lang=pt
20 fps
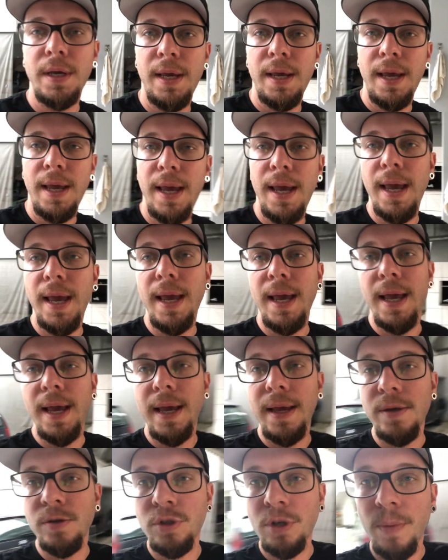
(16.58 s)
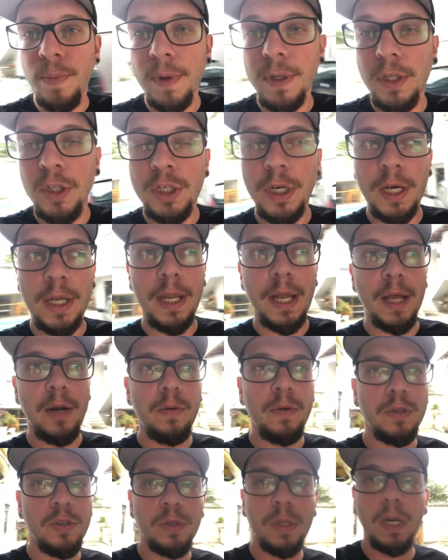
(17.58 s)
É, só para deixar
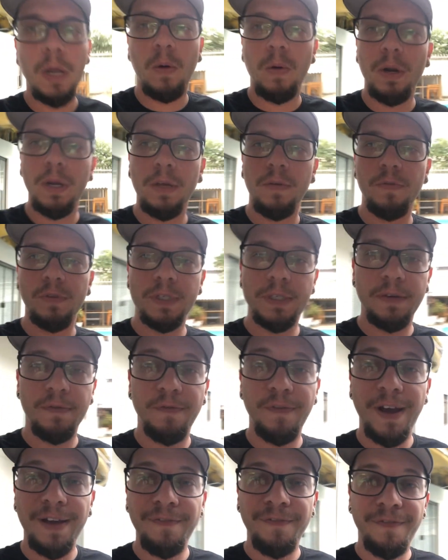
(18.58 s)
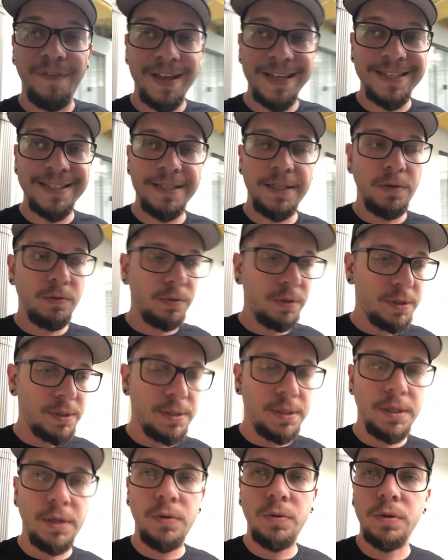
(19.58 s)
claro, isso é na hora que você vai fazer o
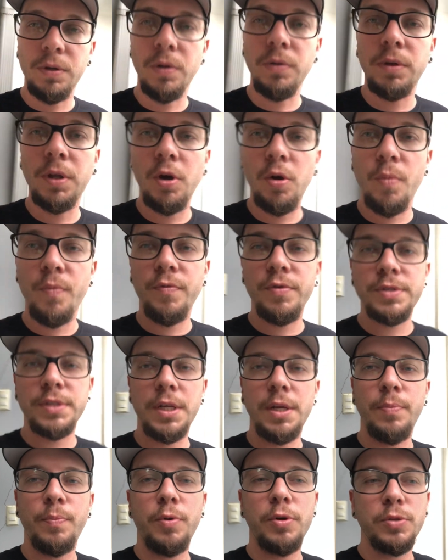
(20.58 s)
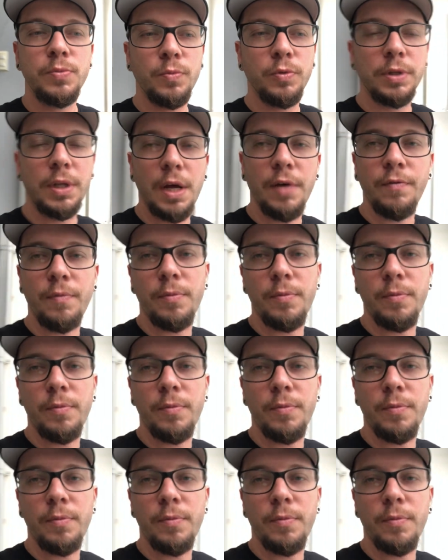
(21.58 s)
triciclo, não tem como você depois mudar.